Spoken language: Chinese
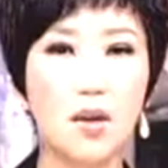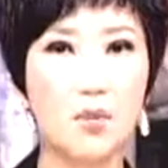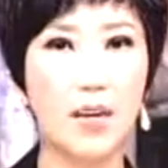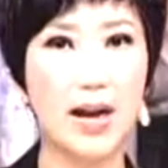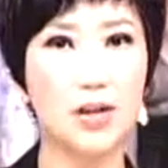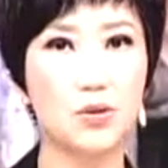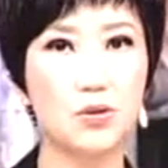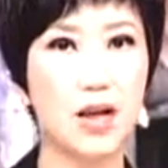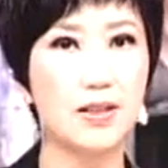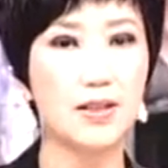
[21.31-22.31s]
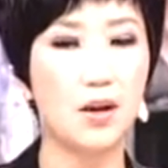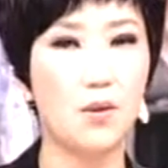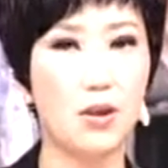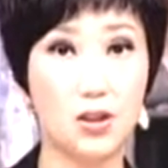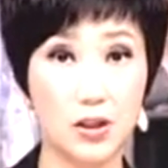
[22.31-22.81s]
不排除要前
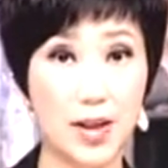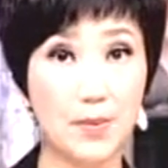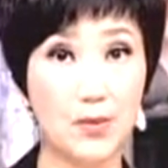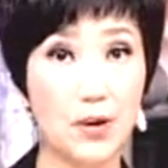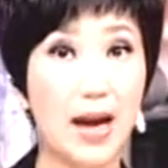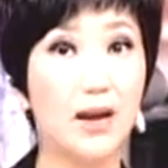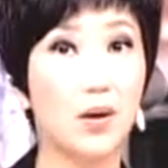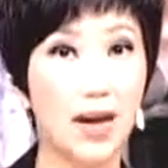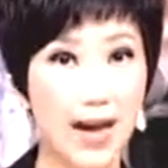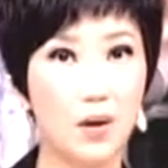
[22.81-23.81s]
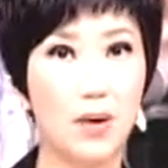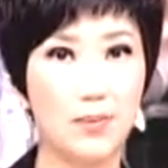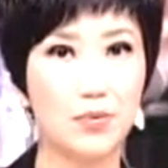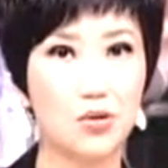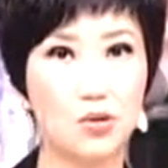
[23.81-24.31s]
往中南部还有海外
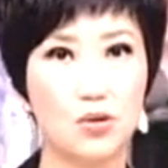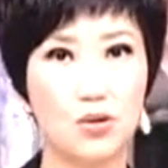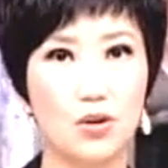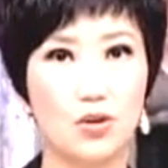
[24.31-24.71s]
布局。